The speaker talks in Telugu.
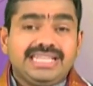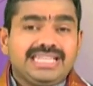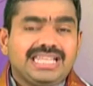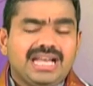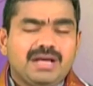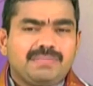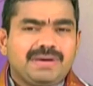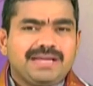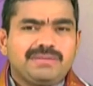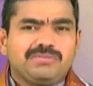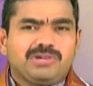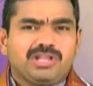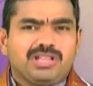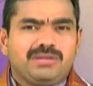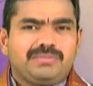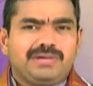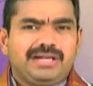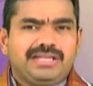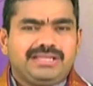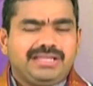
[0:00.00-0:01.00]
ఏదైనా పని
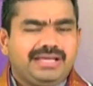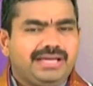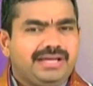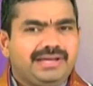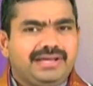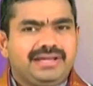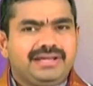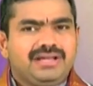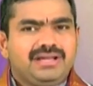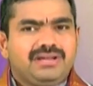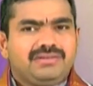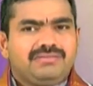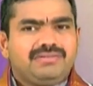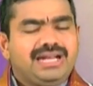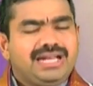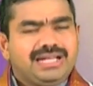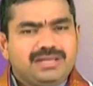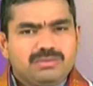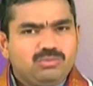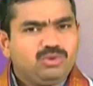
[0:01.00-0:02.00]
మొదలు పెడితే
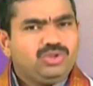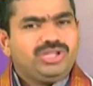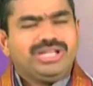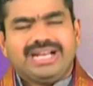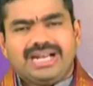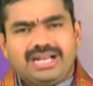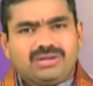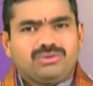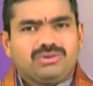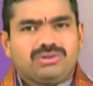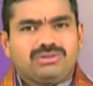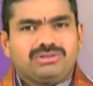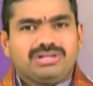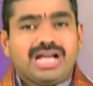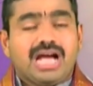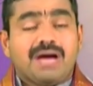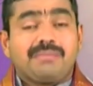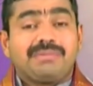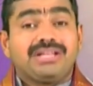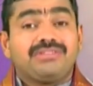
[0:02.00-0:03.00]
వీళ్ళకి ముందుకెళ్ళకూడదు
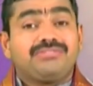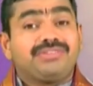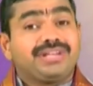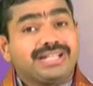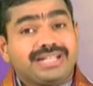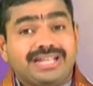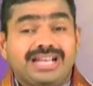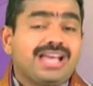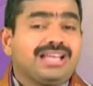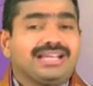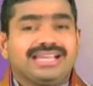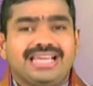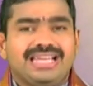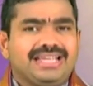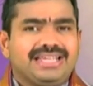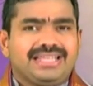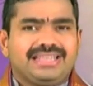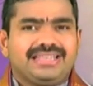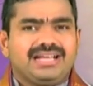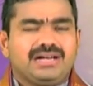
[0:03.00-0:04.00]
కాబట్టి విఘ్నాలు
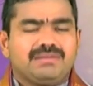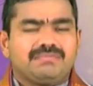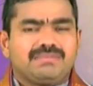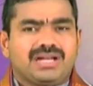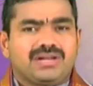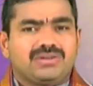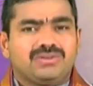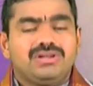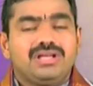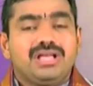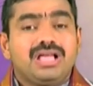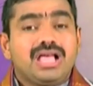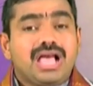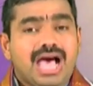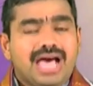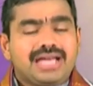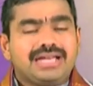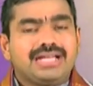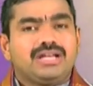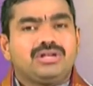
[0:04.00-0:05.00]
కలిగిద్దాం మనం
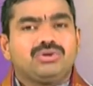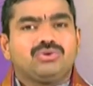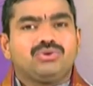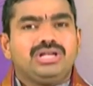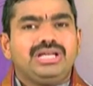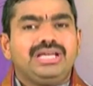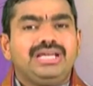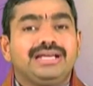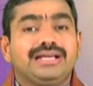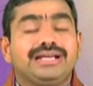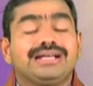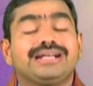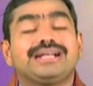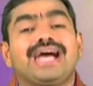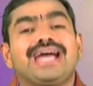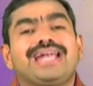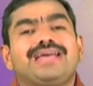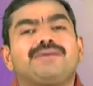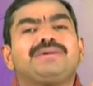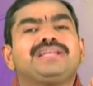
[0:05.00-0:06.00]
అని అనుకుని
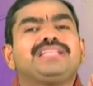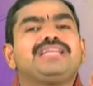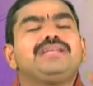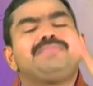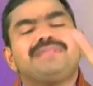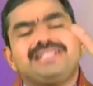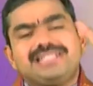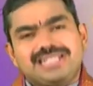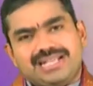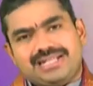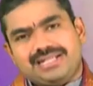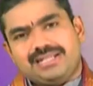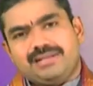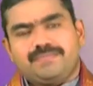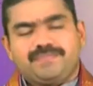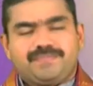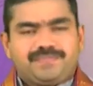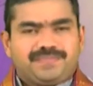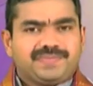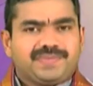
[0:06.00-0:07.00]
గణపతిని
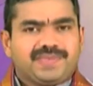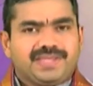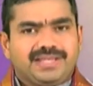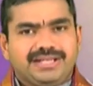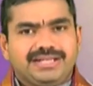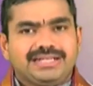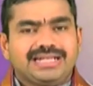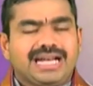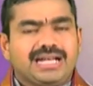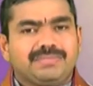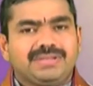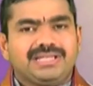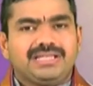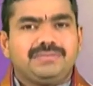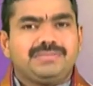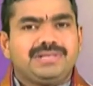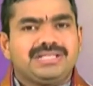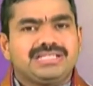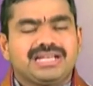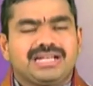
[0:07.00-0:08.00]
పిలిచేద్దాం
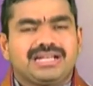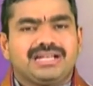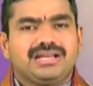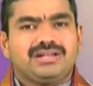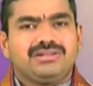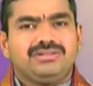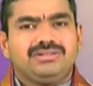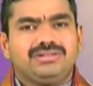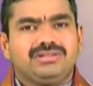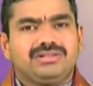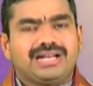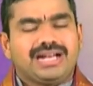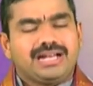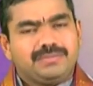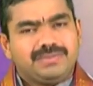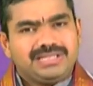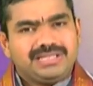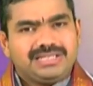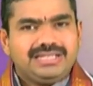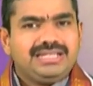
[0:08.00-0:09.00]
గణపతిని పిలిచి అన్నారు
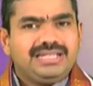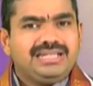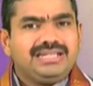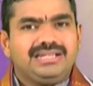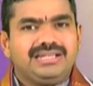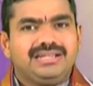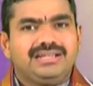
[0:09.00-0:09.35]
గణపతి